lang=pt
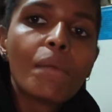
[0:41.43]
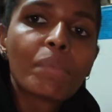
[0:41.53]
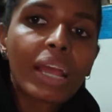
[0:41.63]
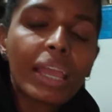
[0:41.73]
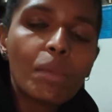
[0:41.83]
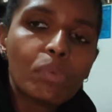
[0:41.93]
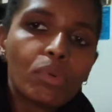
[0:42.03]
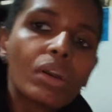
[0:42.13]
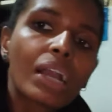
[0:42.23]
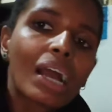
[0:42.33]
para
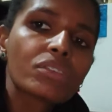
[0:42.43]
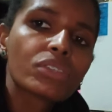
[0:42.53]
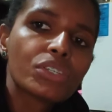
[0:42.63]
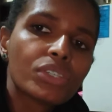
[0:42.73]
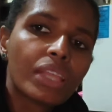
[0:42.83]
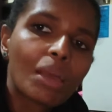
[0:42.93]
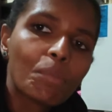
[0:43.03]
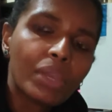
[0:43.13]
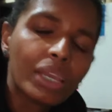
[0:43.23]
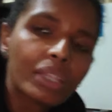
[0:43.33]
repor caso a gente tenha
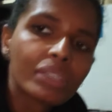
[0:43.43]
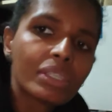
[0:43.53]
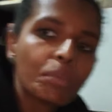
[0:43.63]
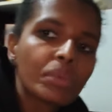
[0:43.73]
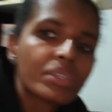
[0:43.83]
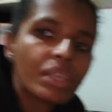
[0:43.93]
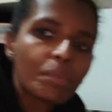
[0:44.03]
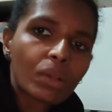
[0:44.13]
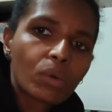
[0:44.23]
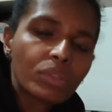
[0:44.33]
perdas, né? Porque
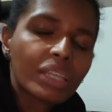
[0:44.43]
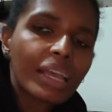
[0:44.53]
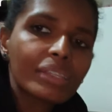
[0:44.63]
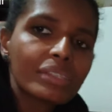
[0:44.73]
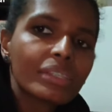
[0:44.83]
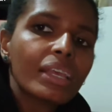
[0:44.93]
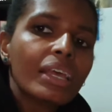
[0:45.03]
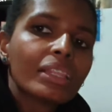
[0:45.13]
sempre acontece.